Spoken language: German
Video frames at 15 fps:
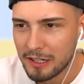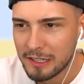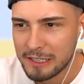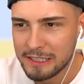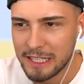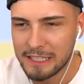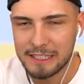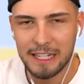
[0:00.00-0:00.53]

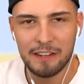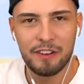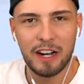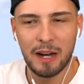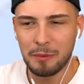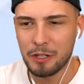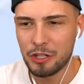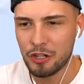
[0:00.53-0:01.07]
Der hat ihn einfach
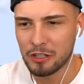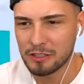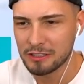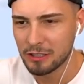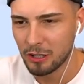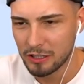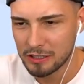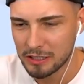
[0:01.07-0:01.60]
abgeschossen,
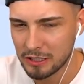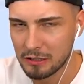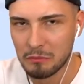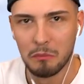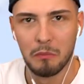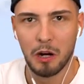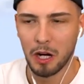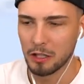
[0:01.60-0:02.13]
Leute.
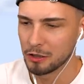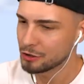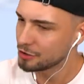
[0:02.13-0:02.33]
Alles